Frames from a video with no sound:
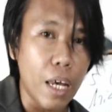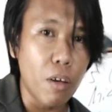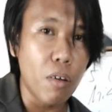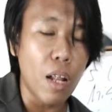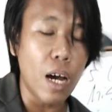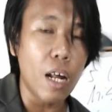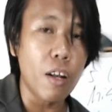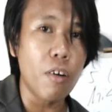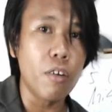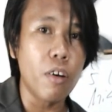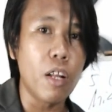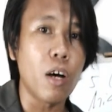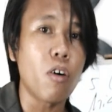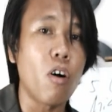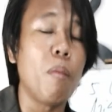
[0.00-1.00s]
Yun ang ano, yun
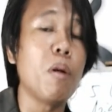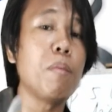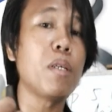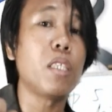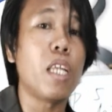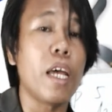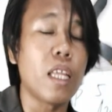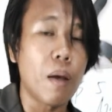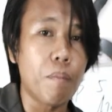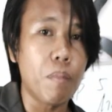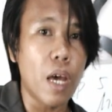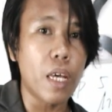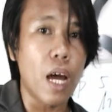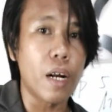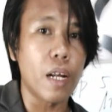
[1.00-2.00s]
ang common mistake ng
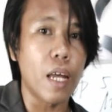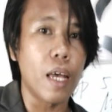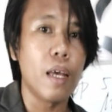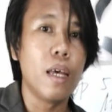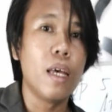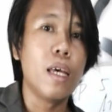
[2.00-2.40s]
BIR eh.